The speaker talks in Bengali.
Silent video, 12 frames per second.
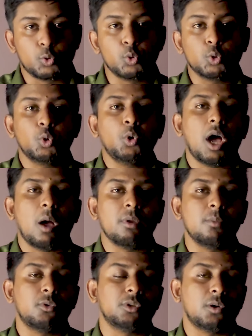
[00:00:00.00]
দ্রুত
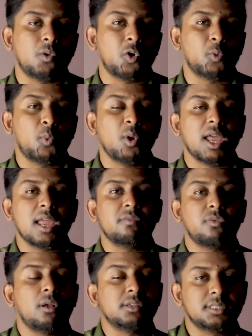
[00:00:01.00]
আমি মনে করব এই
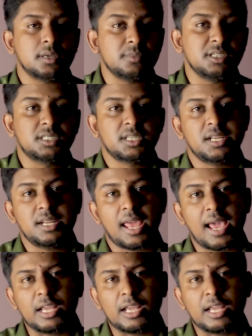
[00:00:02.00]
ফল সেমিস্টারের